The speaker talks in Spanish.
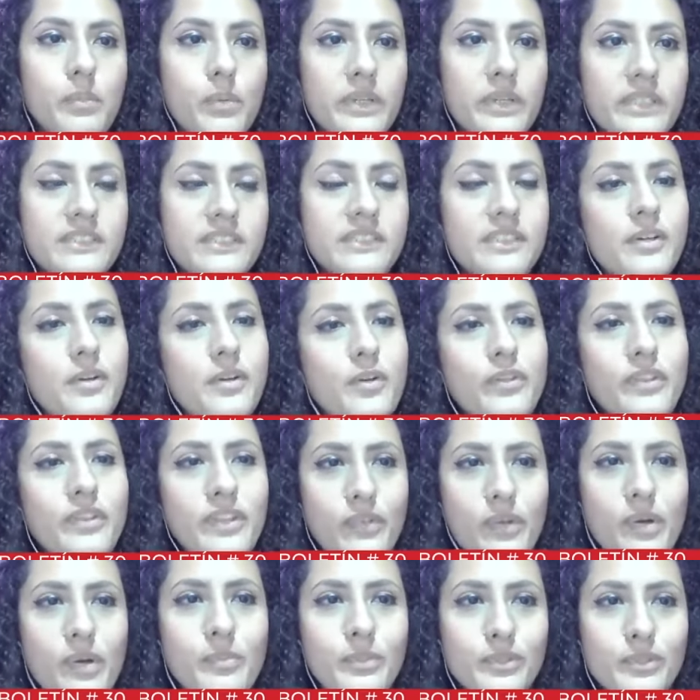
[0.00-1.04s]
Pues
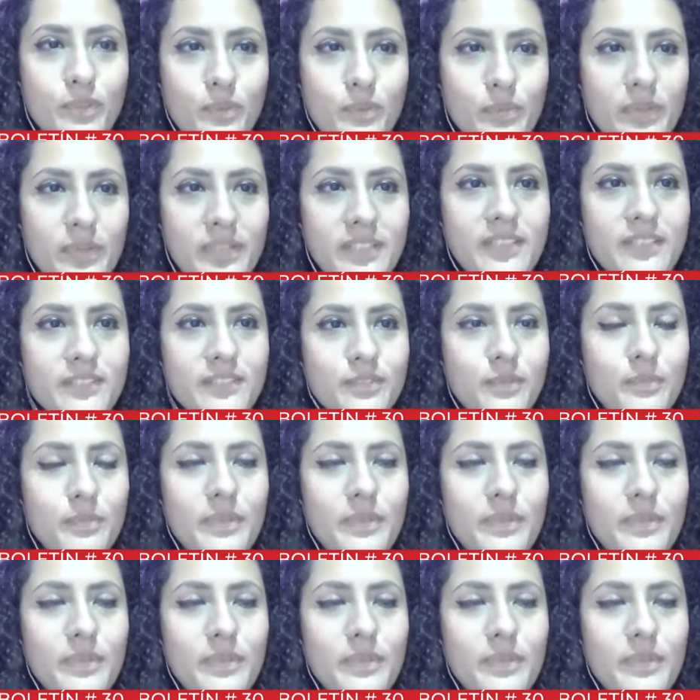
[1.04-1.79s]
continuamos, compañeros,